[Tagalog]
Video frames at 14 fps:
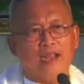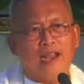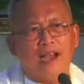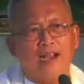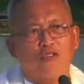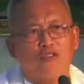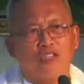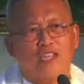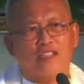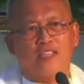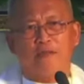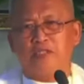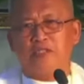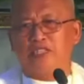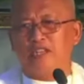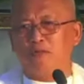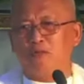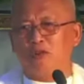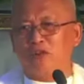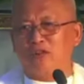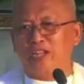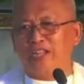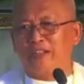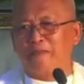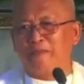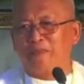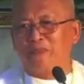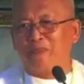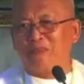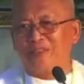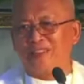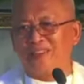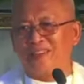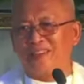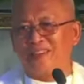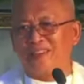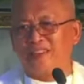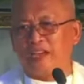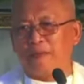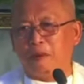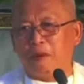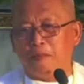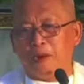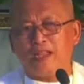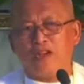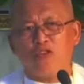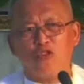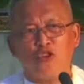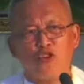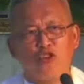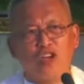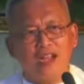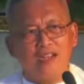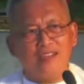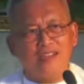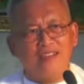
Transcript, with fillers: galagot kas MCWD kay pabayron gyud ka